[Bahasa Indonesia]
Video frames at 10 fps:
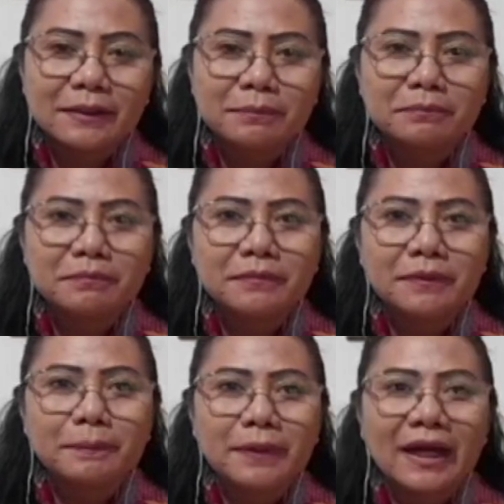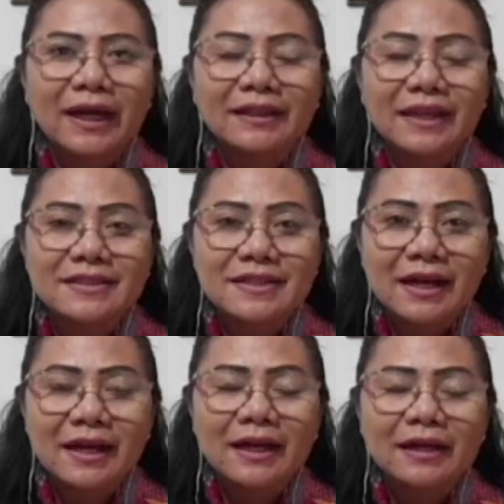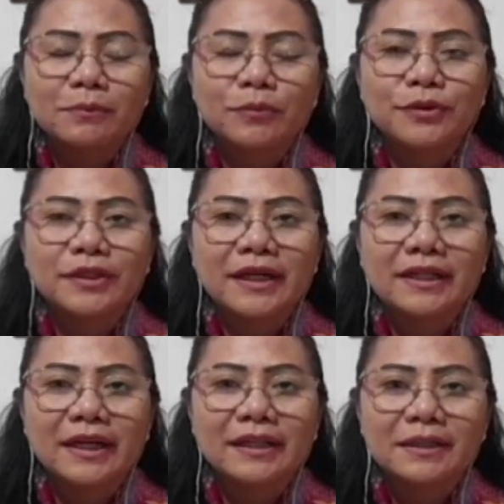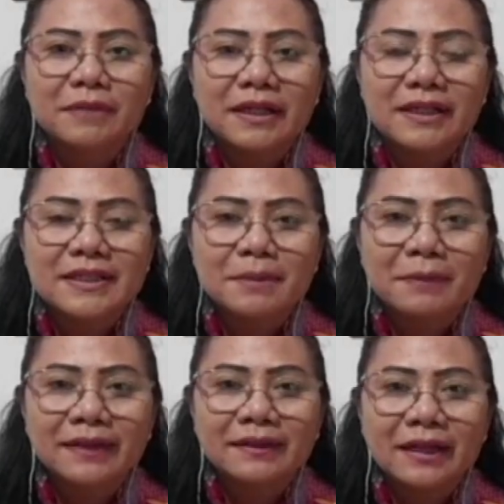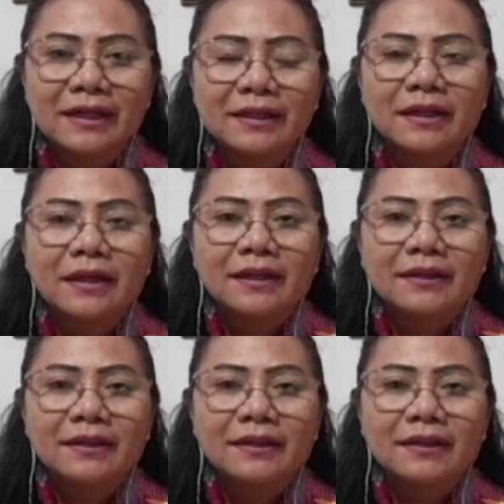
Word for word: tim perangkat desa, kemudian dengan tim dari kecamatan,